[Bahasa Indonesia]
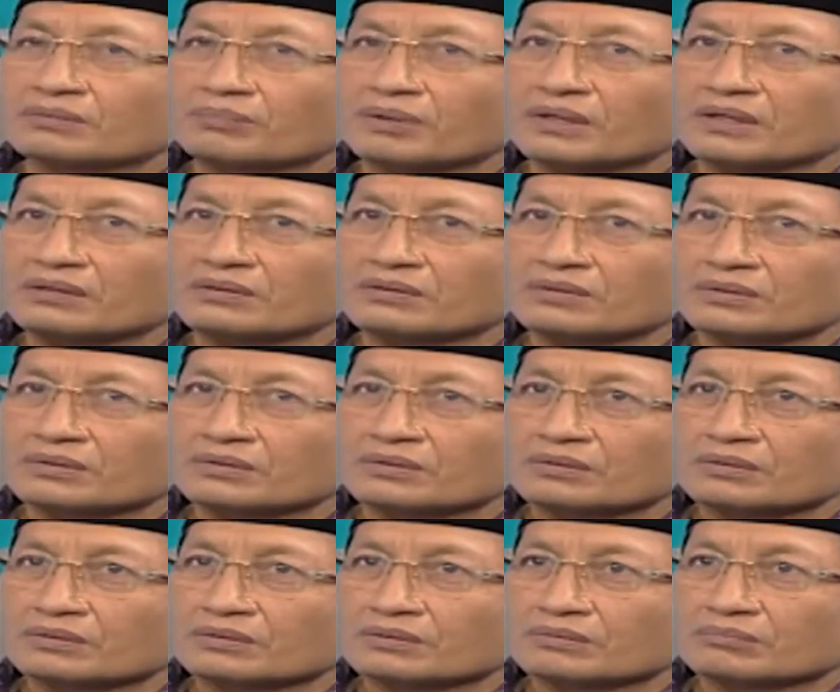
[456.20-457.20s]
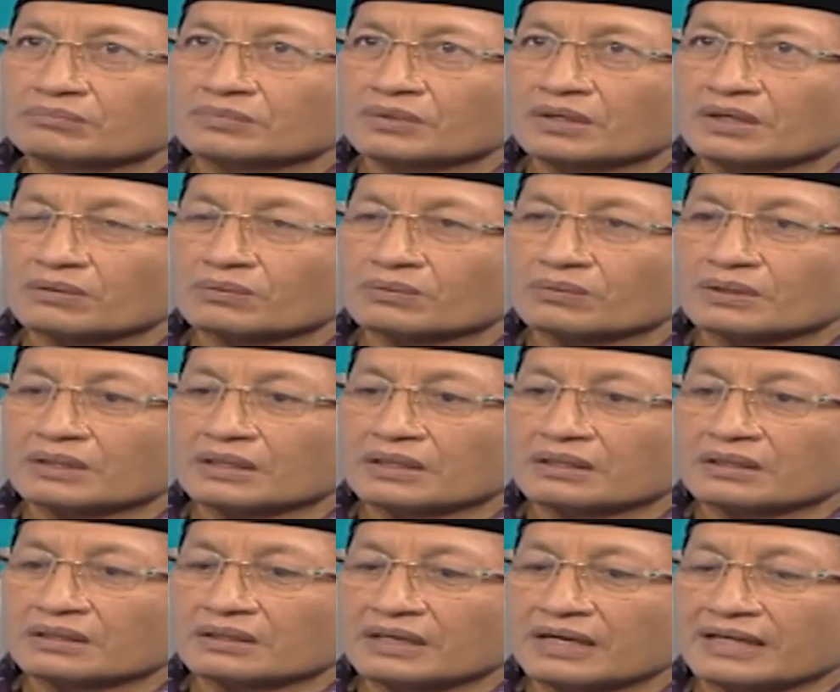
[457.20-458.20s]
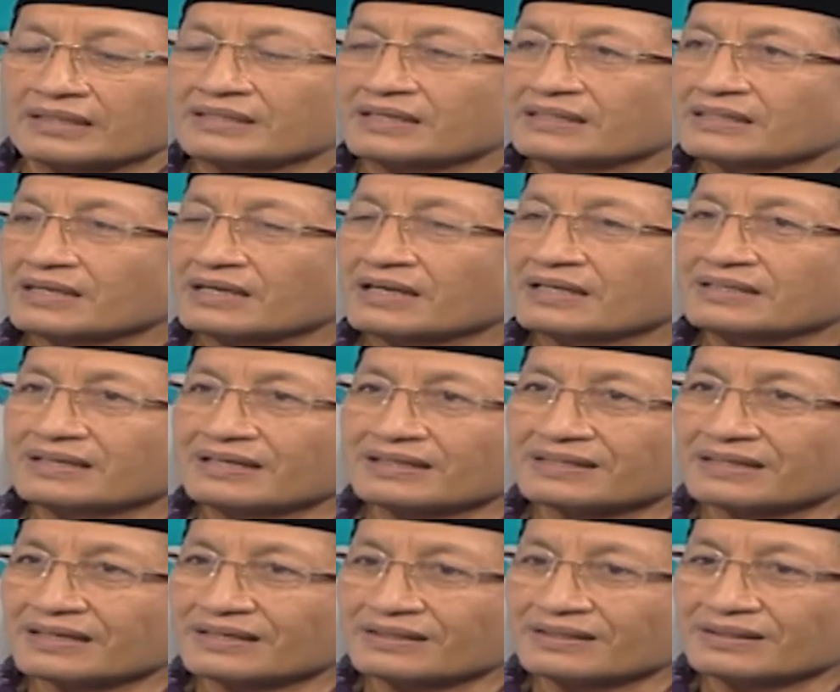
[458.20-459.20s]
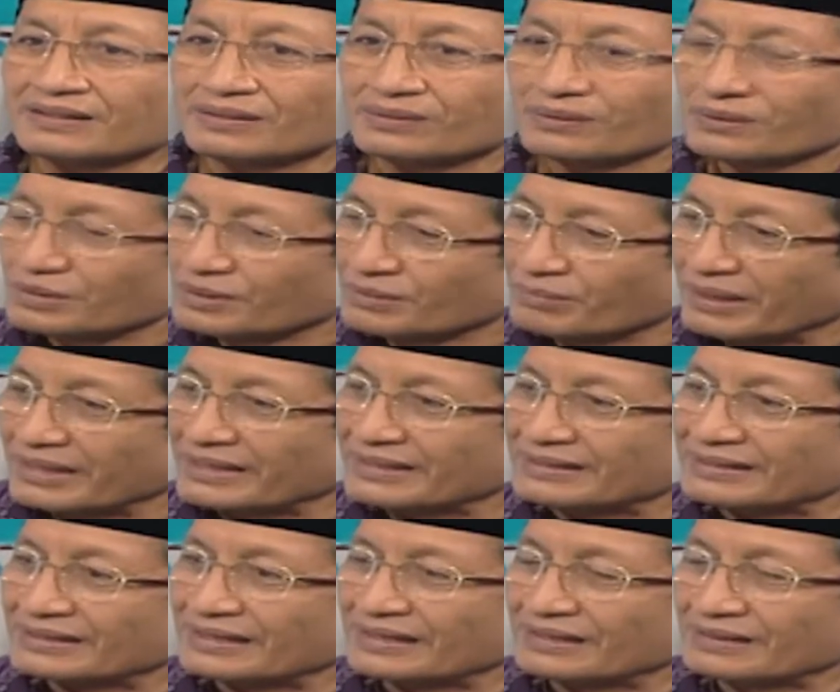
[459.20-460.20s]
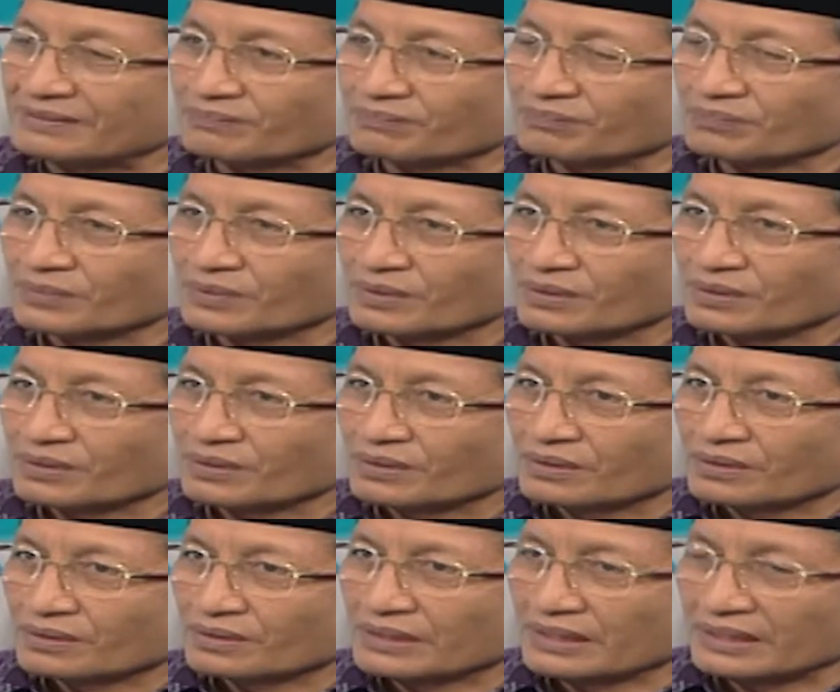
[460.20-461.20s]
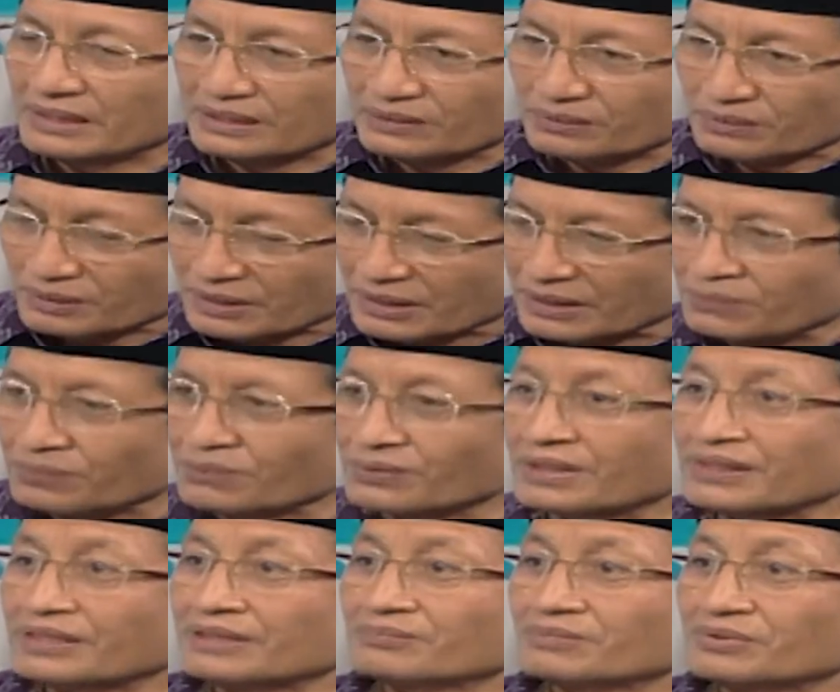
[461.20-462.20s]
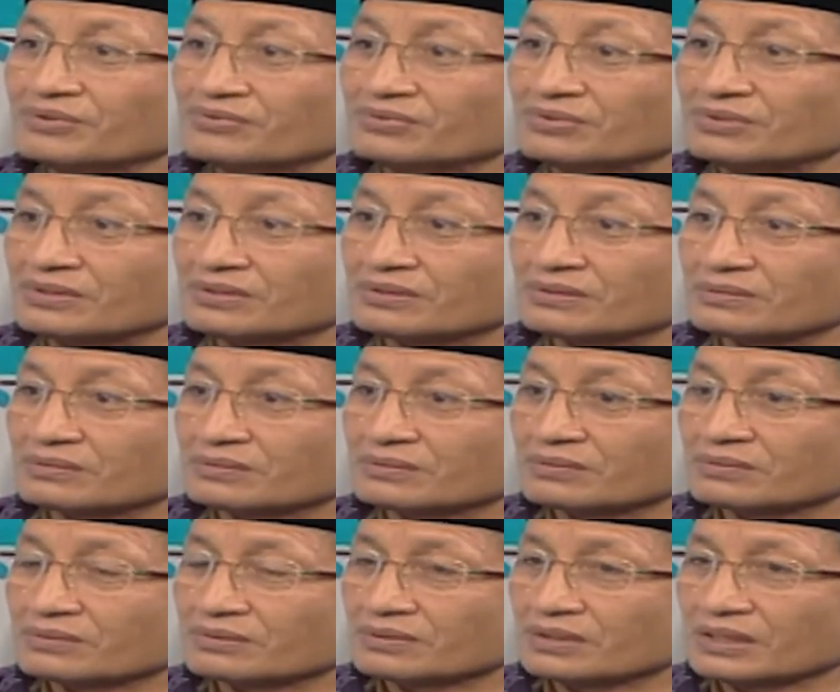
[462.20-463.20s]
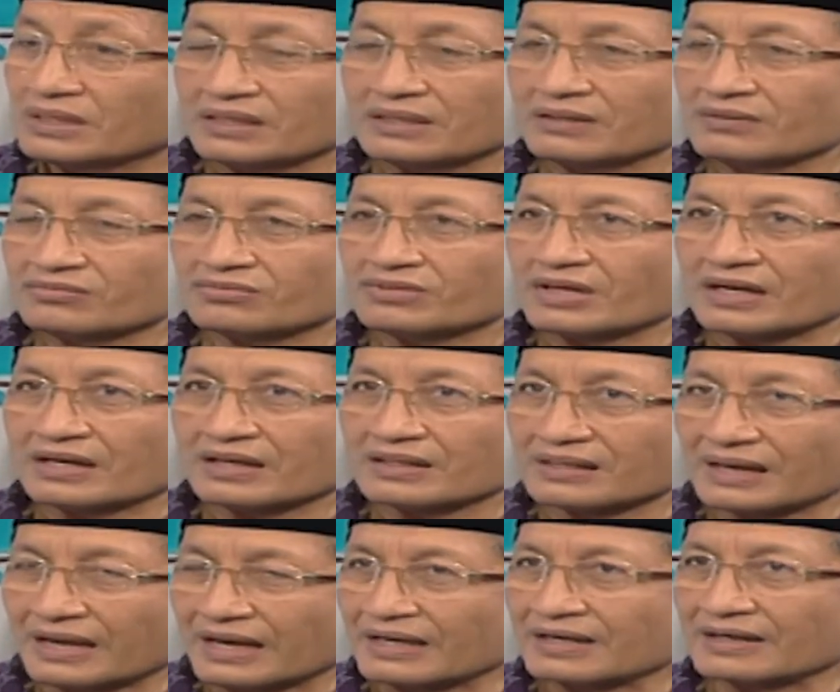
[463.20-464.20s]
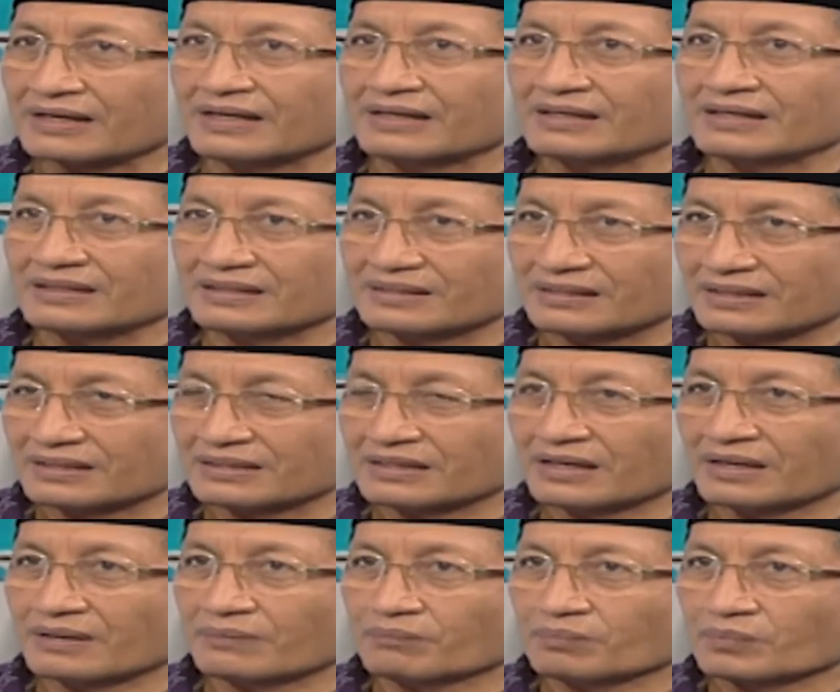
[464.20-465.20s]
apa melakukan hajatan-hajatan itu dimainkan dan itu dilakukan di masjid ini sangat langka ini kita.